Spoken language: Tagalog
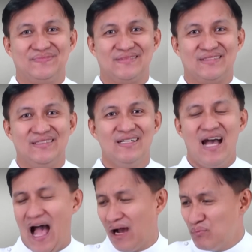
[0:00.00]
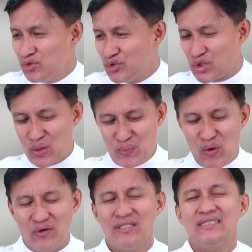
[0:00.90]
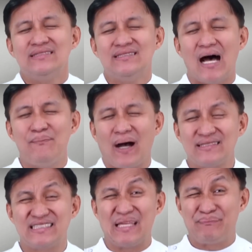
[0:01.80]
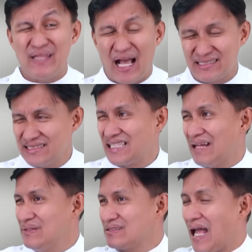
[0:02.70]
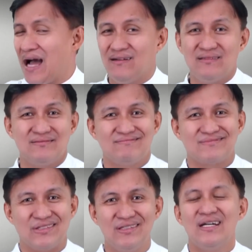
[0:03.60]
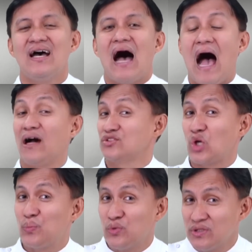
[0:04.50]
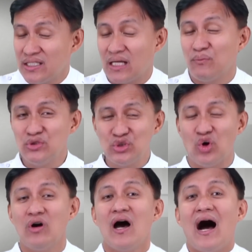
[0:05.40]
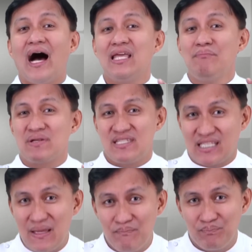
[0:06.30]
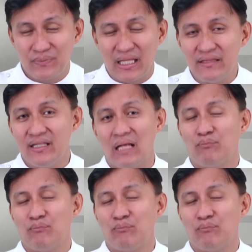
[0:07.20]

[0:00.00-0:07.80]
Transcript: No? Ang mundo raw po napakasikip na kasi daming tao, no? Ang tao po niya ng mundo ay masikip hindi lang